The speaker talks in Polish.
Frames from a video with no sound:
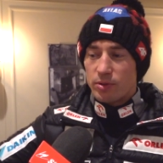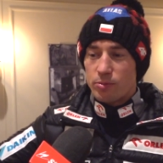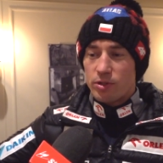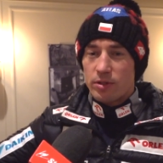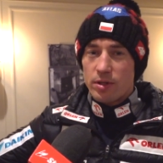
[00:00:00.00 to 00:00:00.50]

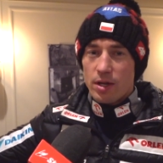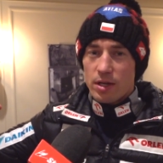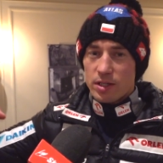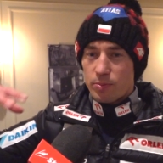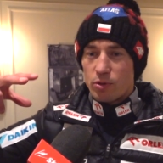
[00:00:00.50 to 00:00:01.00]
dobrze
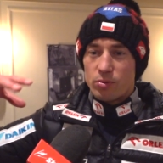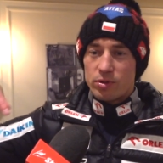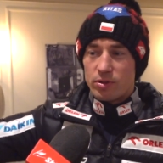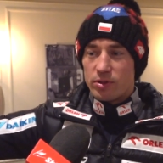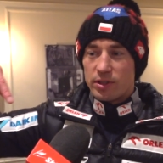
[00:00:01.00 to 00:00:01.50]
z progu,
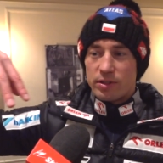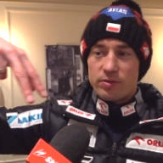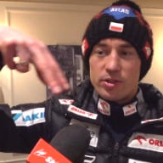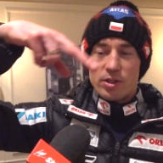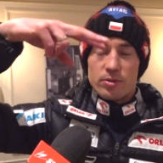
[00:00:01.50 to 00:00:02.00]
tylko one tak
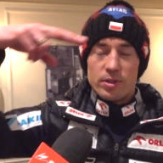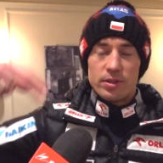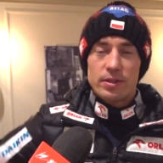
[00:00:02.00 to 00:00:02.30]
wisiały.